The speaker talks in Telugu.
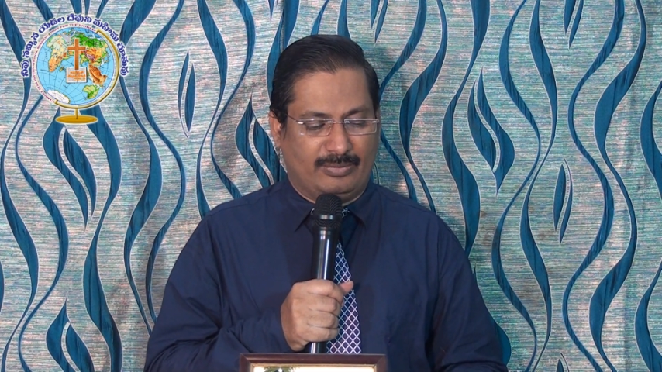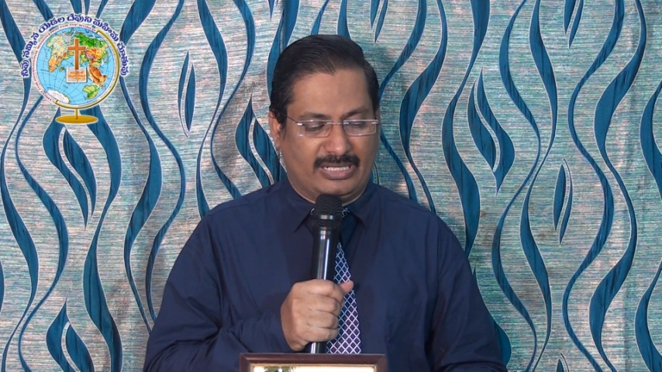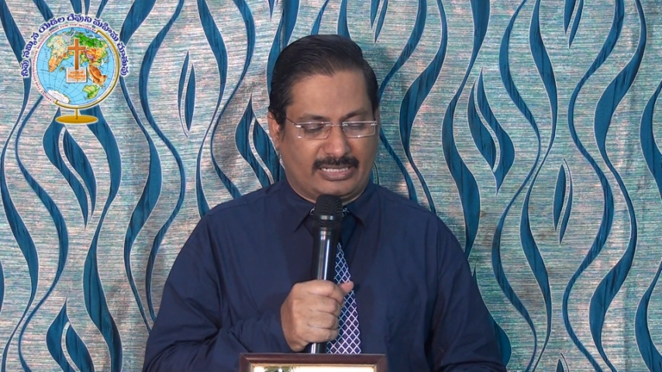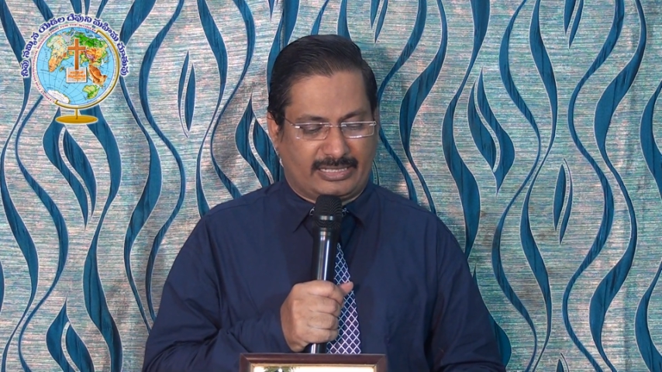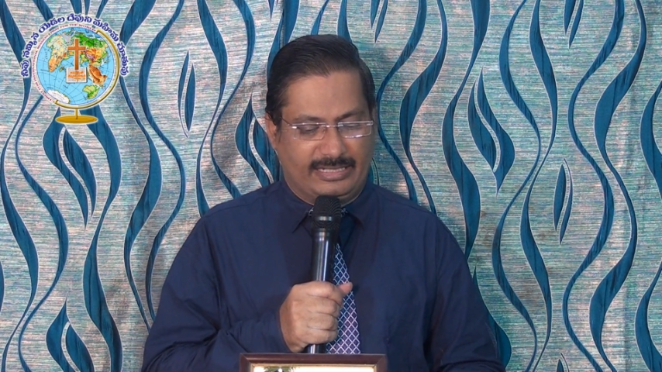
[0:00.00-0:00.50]

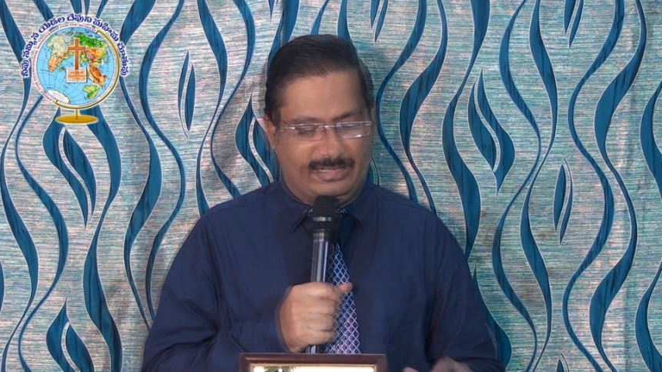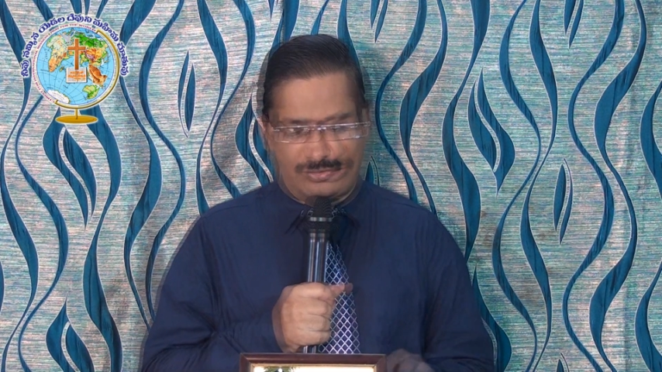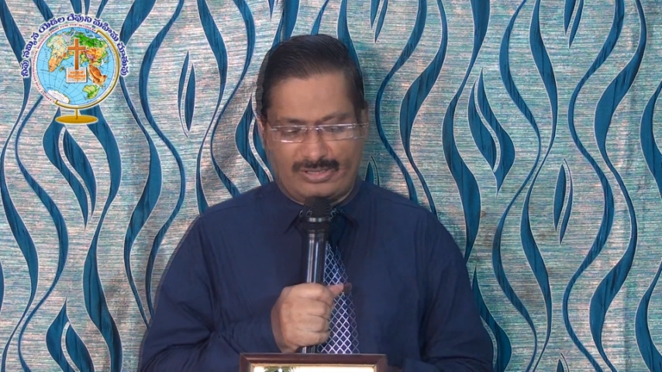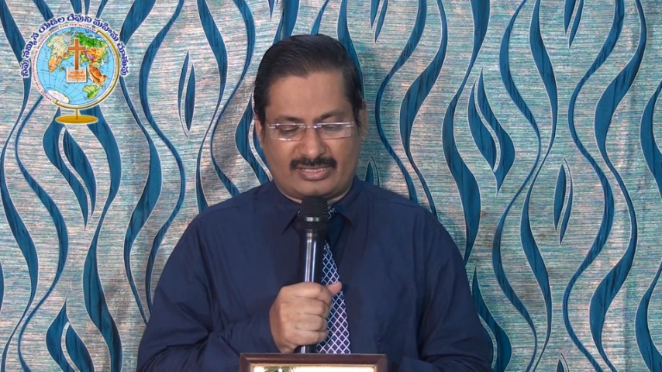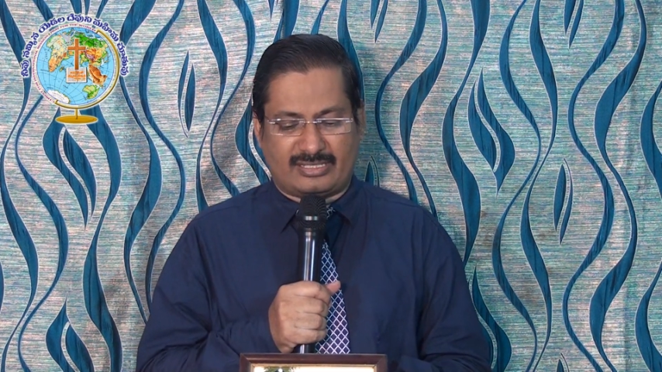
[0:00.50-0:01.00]
మనకి
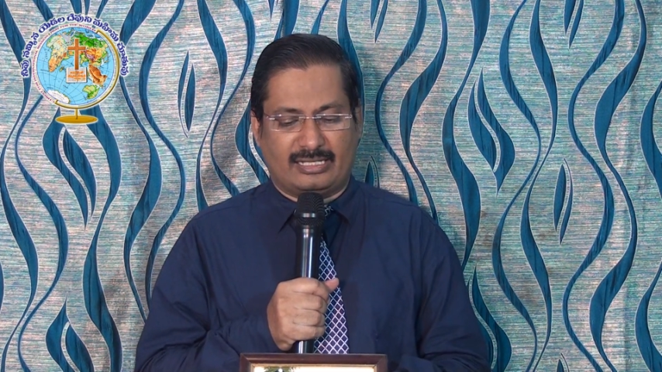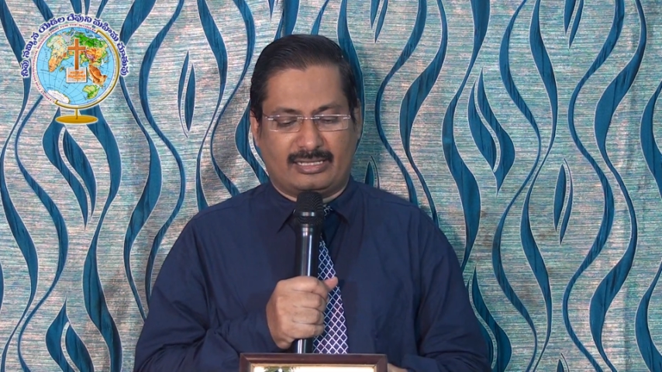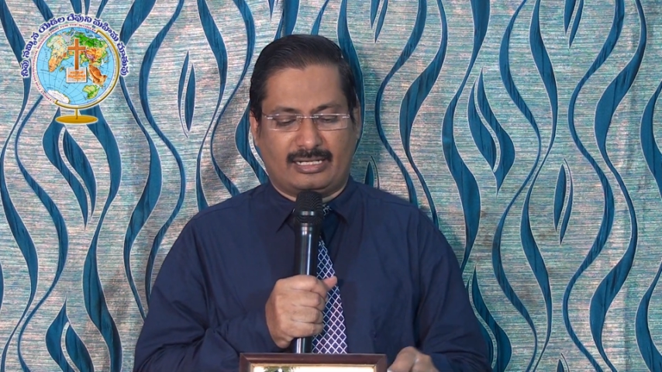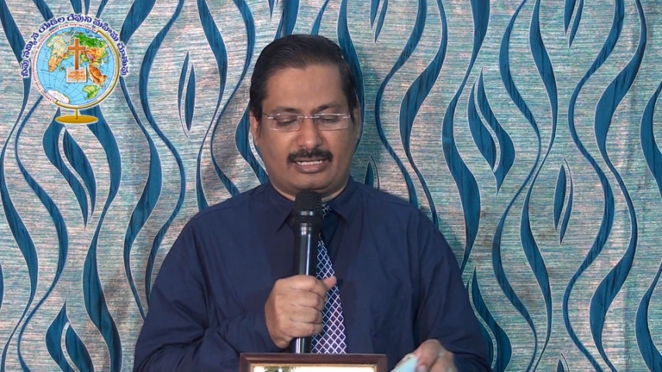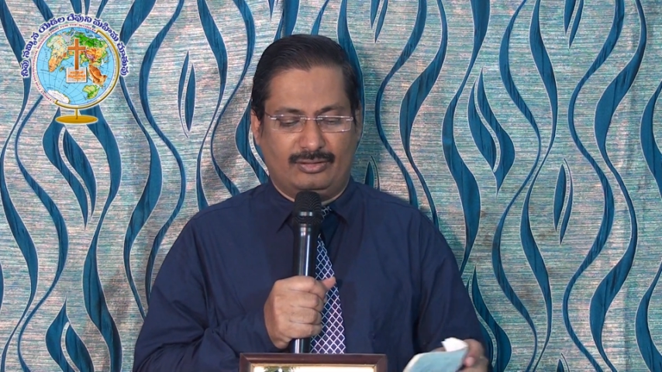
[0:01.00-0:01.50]

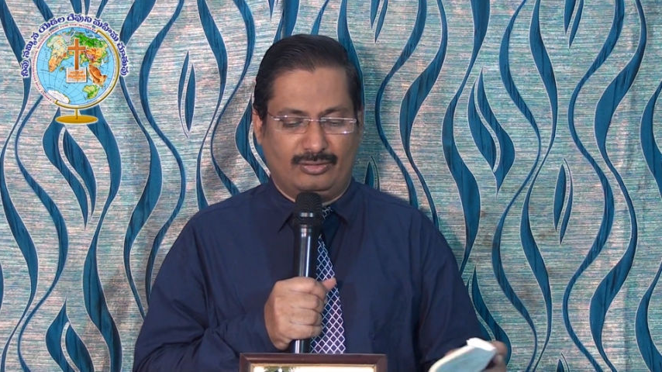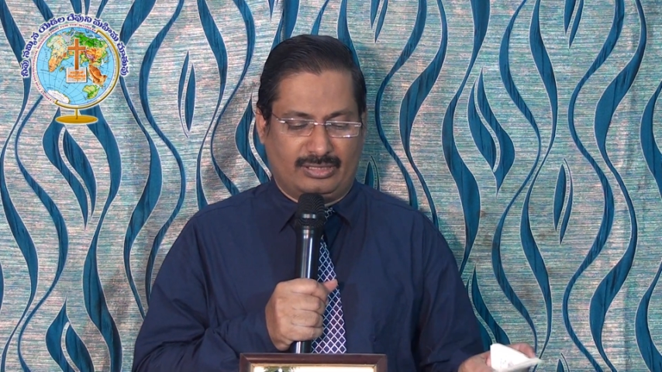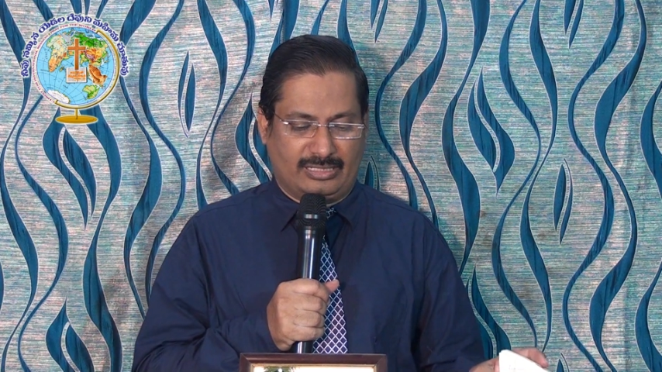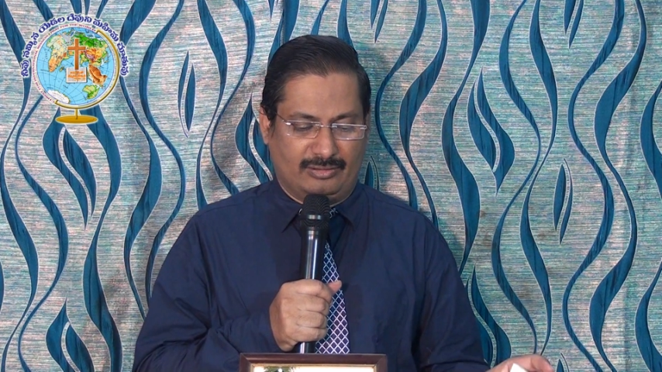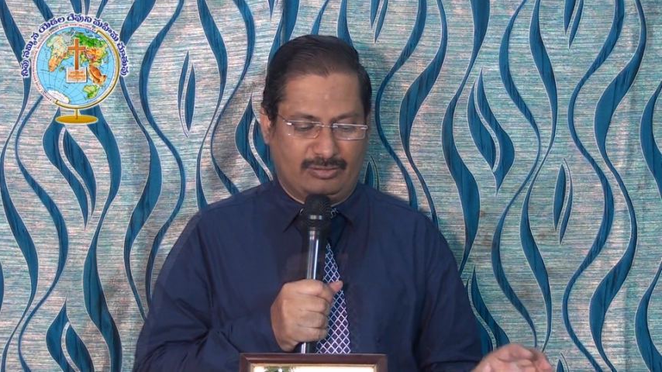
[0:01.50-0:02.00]
స్వస్థత
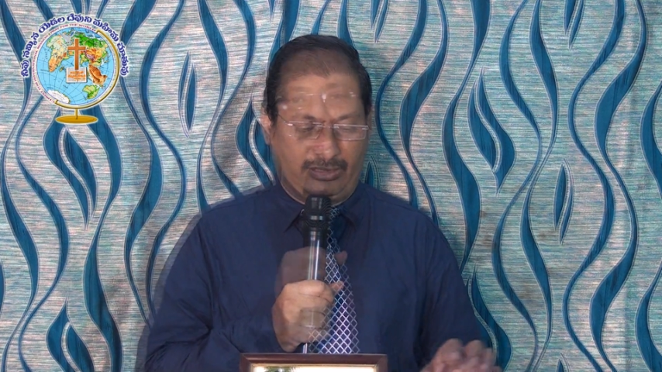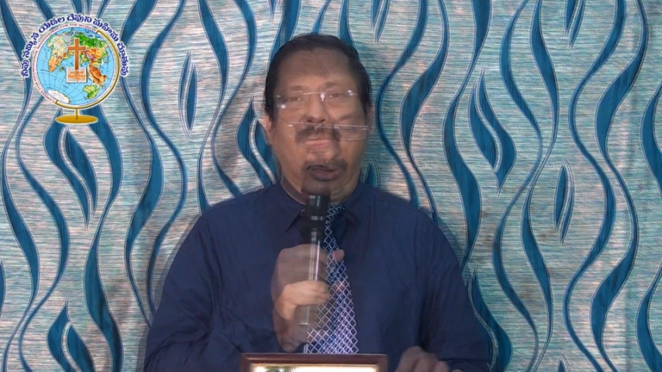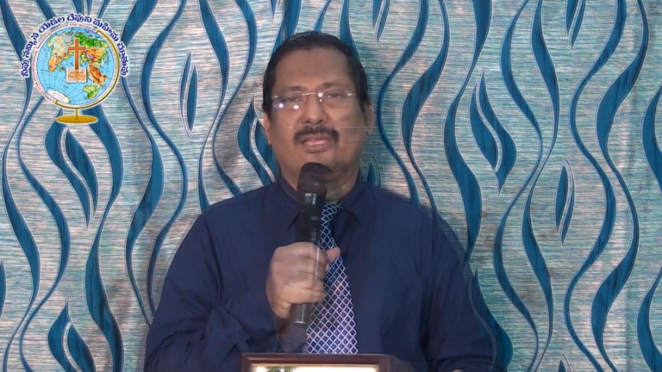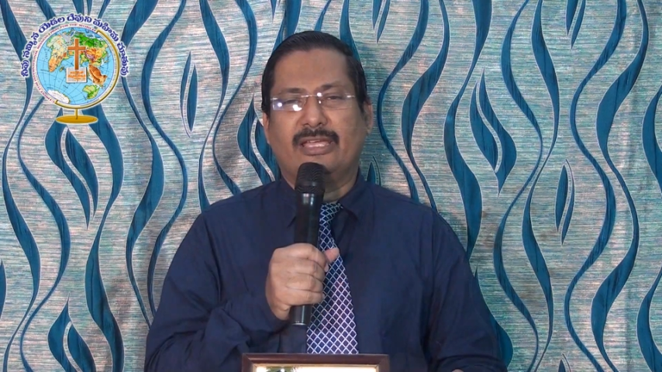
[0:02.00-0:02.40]
కలుగుతా ఉంది